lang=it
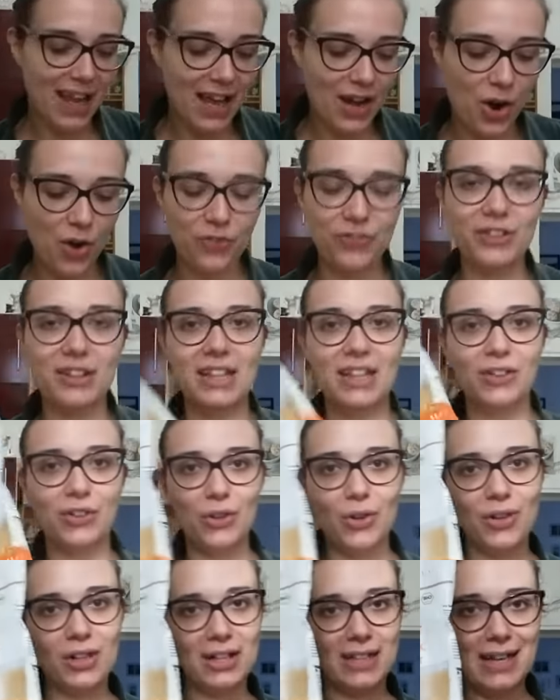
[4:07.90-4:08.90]
ho
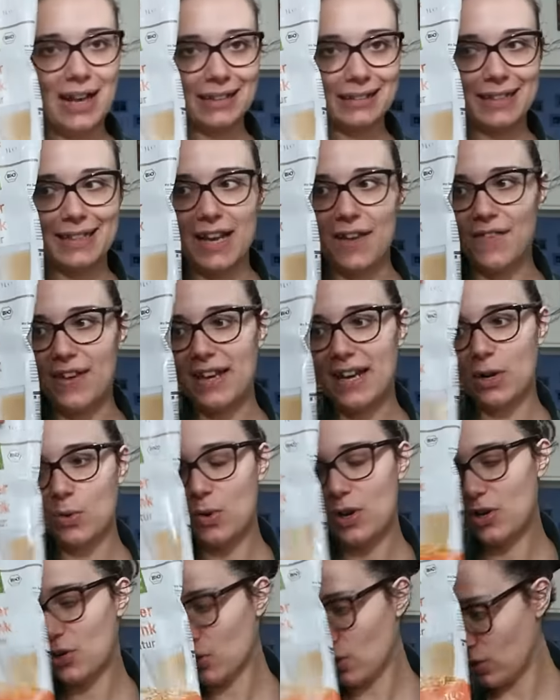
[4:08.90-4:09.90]
finito il latte di avena,
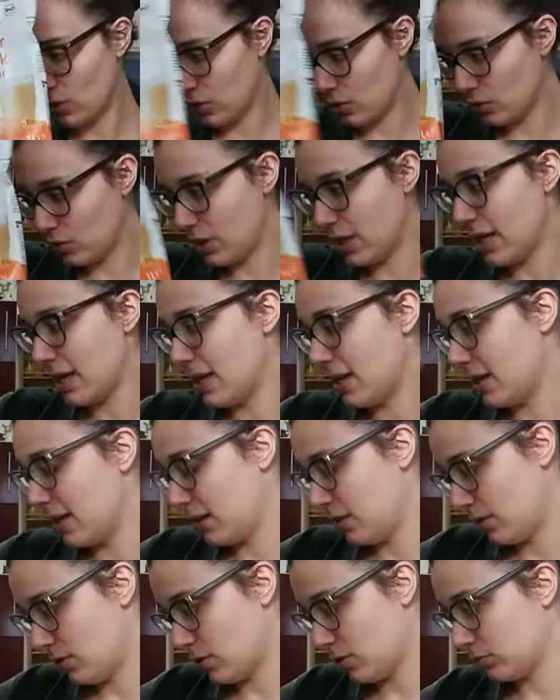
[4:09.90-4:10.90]
quello non,
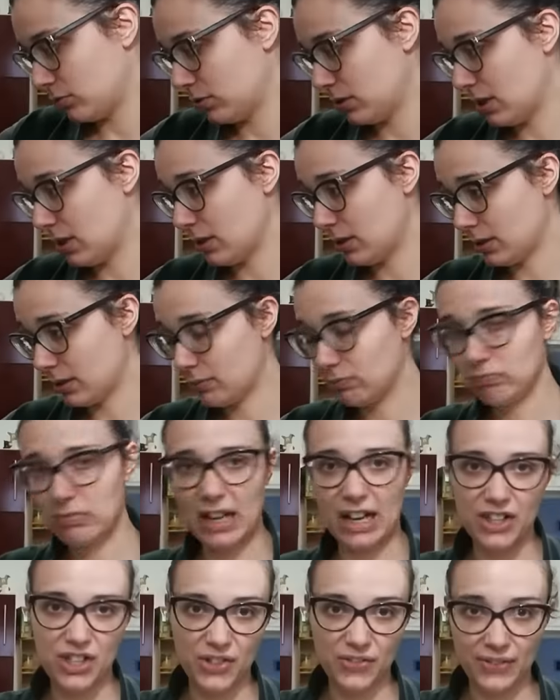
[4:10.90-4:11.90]
non
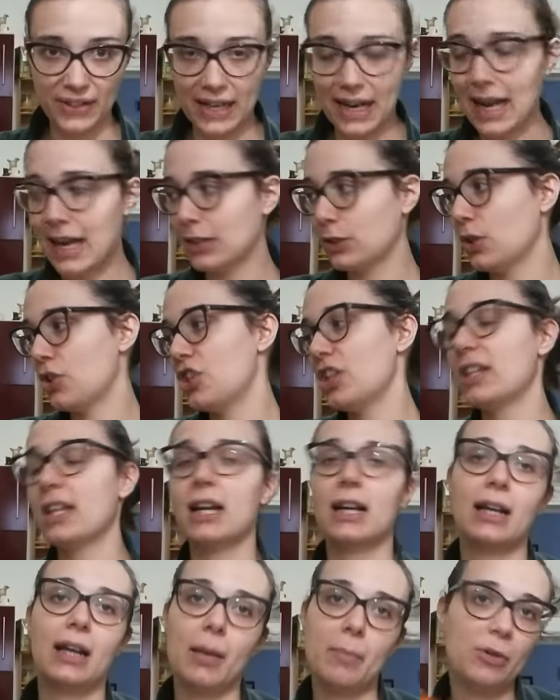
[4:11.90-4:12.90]
calcificato,
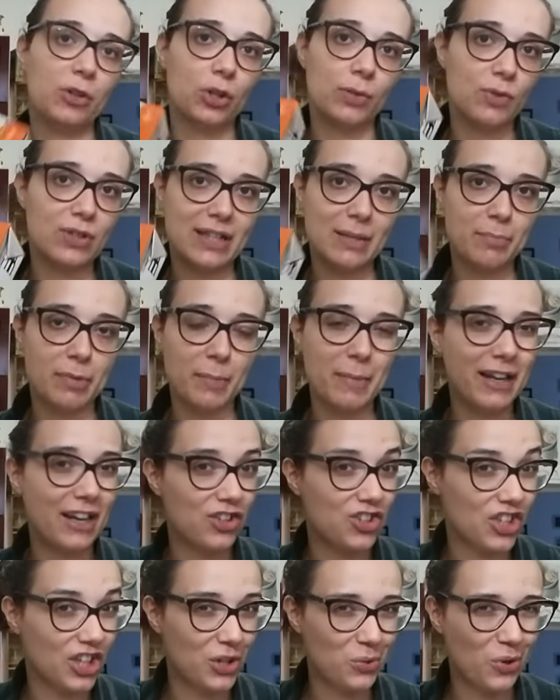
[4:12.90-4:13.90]
eccetera, che mi trovo sempre bene,
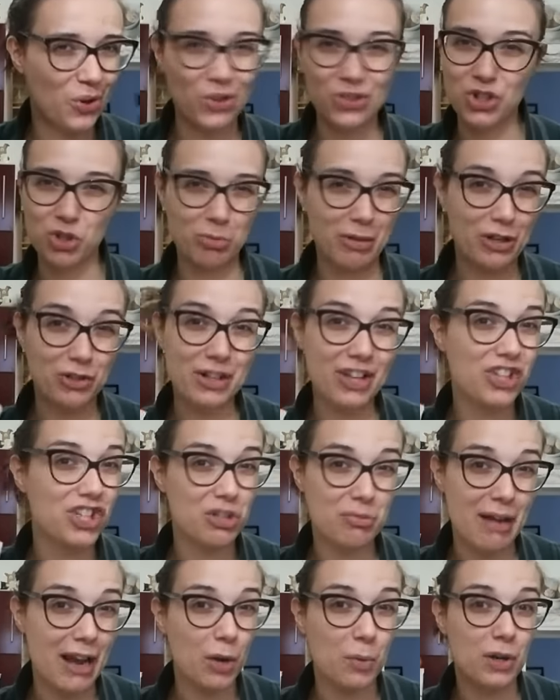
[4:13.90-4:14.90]
ce n'è un goccio ma non
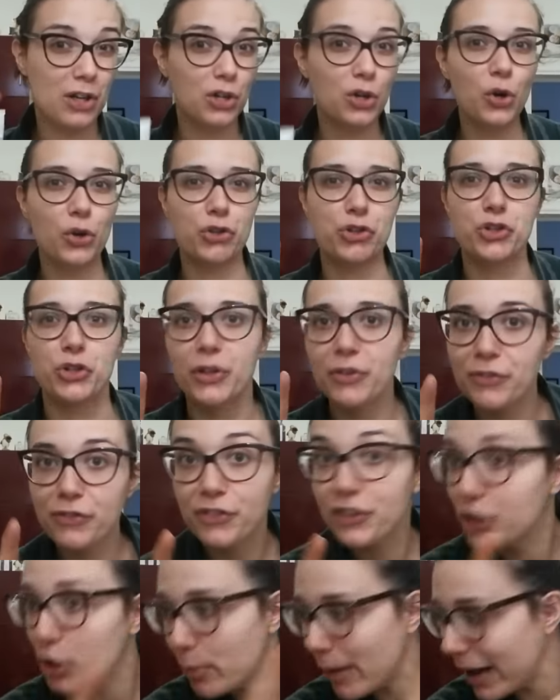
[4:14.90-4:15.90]
esce mai quel goccio infido e